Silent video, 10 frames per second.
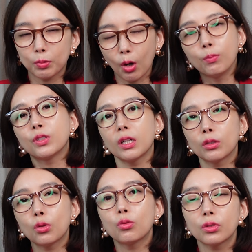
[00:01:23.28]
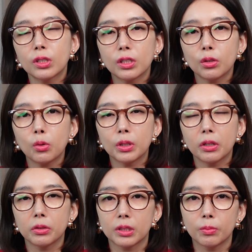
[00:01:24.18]
검찰 송치로
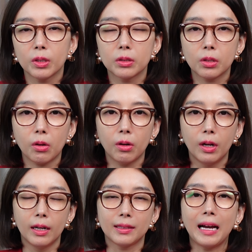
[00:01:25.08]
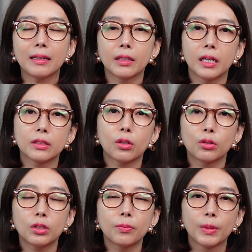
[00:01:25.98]
이어지면서 당
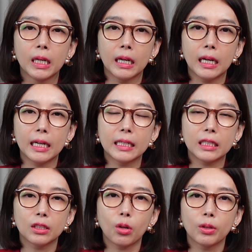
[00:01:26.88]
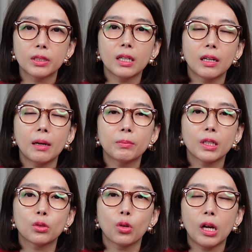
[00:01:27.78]
내에서는 이 더 이상
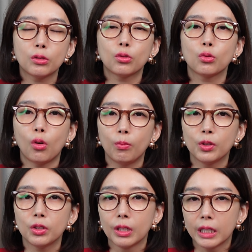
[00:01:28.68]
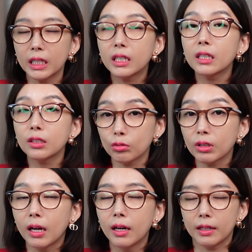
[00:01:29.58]
함께 할 수 없는
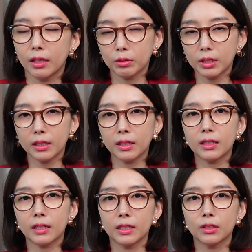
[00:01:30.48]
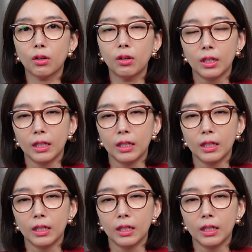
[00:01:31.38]
인간이구나라고 생각해서